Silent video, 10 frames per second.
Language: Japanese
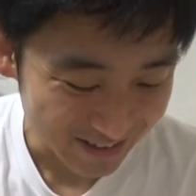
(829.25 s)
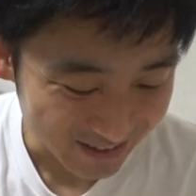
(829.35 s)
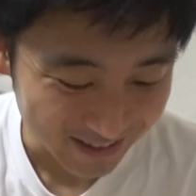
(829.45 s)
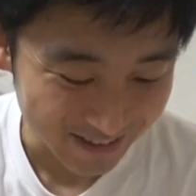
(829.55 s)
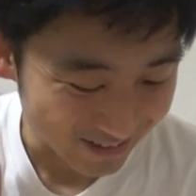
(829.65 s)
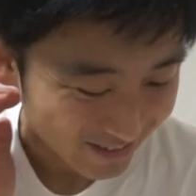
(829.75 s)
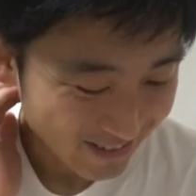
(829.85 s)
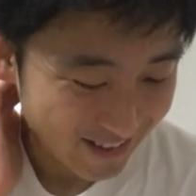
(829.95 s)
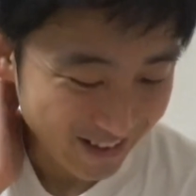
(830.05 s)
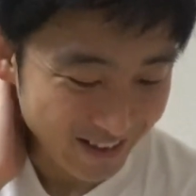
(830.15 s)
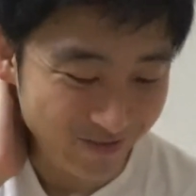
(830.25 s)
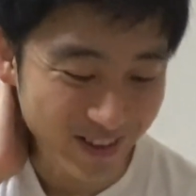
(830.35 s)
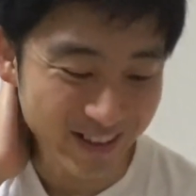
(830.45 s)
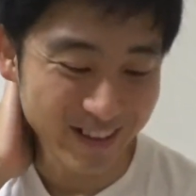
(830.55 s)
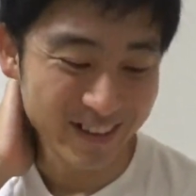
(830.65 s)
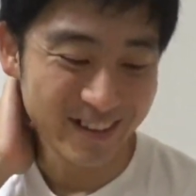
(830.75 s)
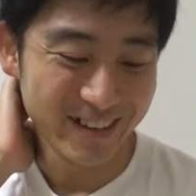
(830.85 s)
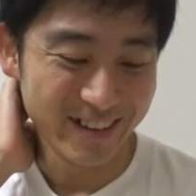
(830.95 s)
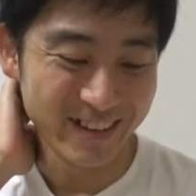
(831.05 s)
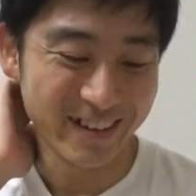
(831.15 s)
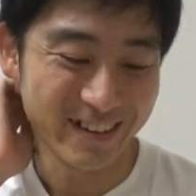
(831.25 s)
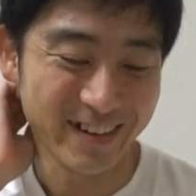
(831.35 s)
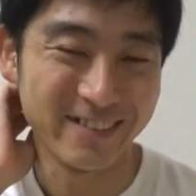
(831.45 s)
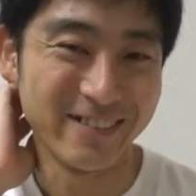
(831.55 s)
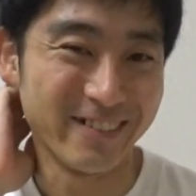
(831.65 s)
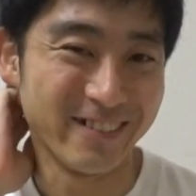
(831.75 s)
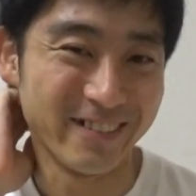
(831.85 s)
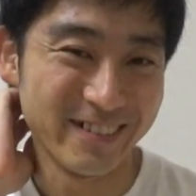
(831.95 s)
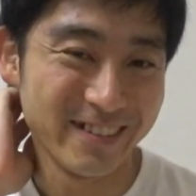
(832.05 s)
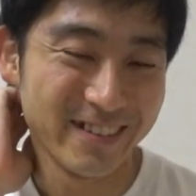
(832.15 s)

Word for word: ちょっとそこでやっぱりあの